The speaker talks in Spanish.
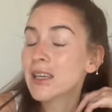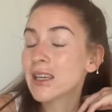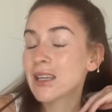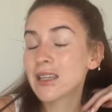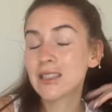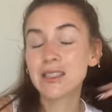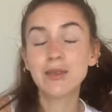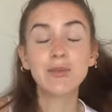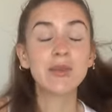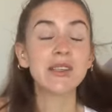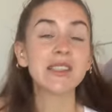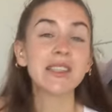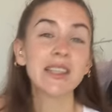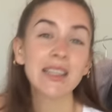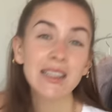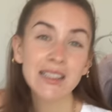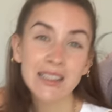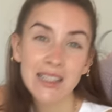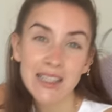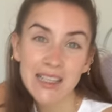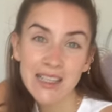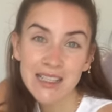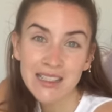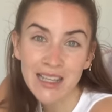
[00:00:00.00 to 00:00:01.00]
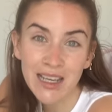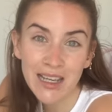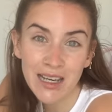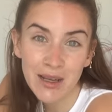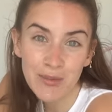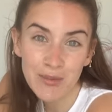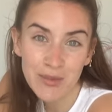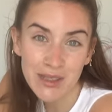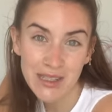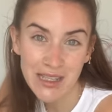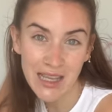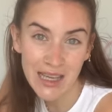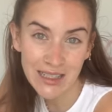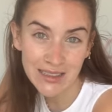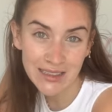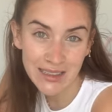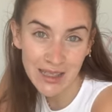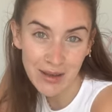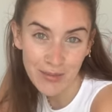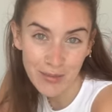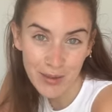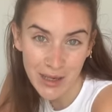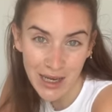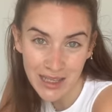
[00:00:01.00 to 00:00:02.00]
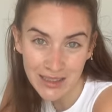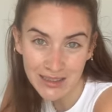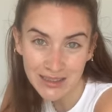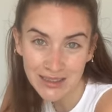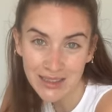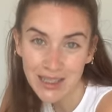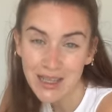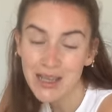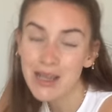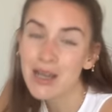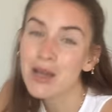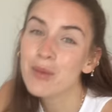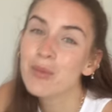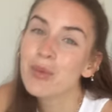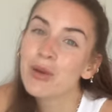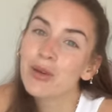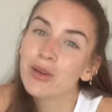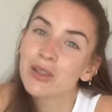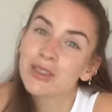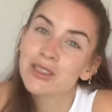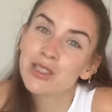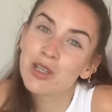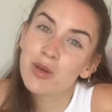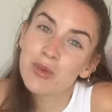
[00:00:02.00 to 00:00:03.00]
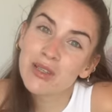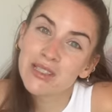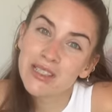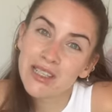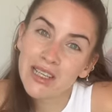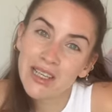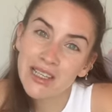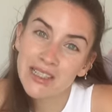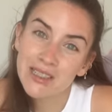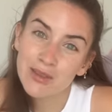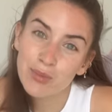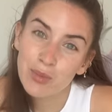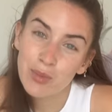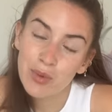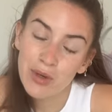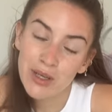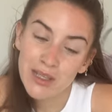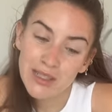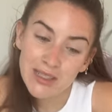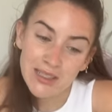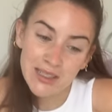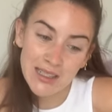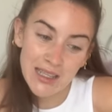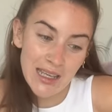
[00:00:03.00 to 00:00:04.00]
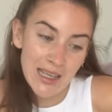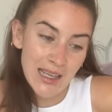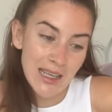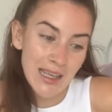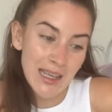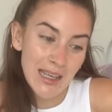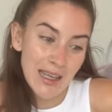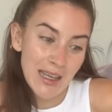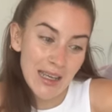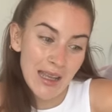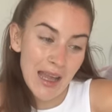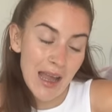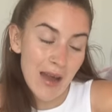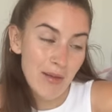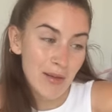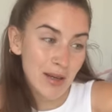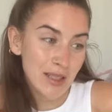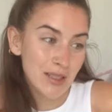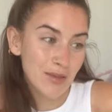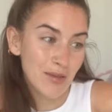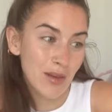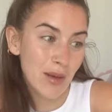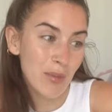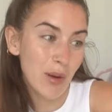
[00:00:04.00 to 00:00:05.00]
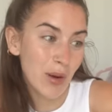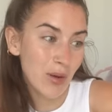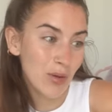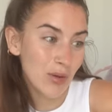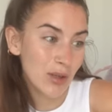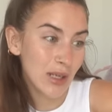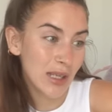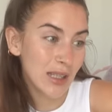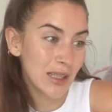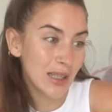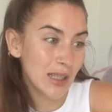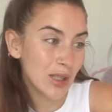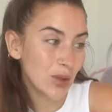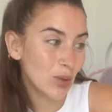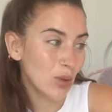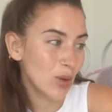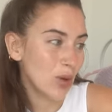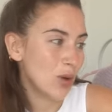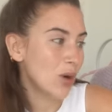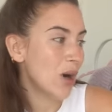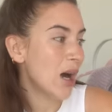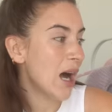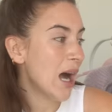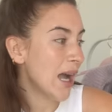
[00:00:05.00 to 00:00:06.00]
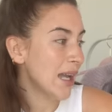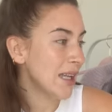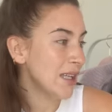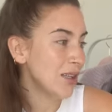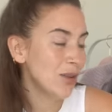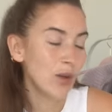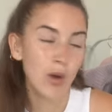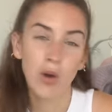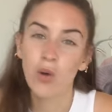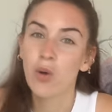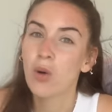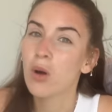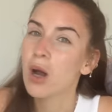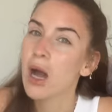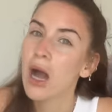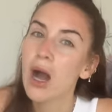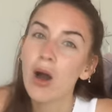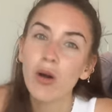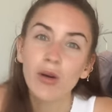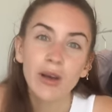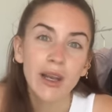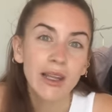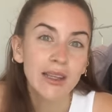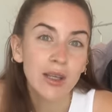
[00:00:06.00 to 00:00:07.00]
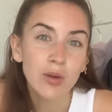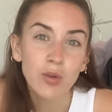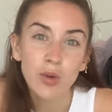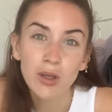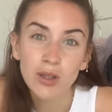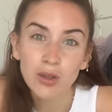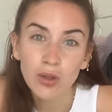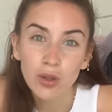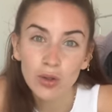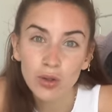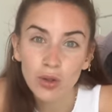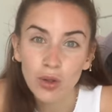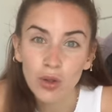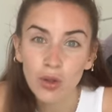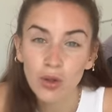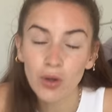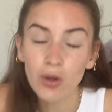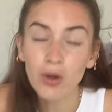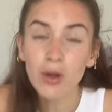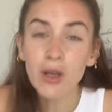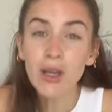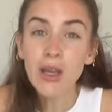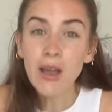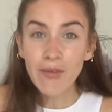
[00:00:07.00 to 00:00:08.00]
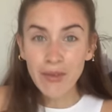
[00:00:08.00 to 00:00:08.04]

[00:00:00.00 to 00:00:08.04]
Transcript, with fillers: que si me seguís en Instagram ya sabrás, pero que si no me sigues pues eh, habrás flipado con el título. I know, ahora te cuento todo.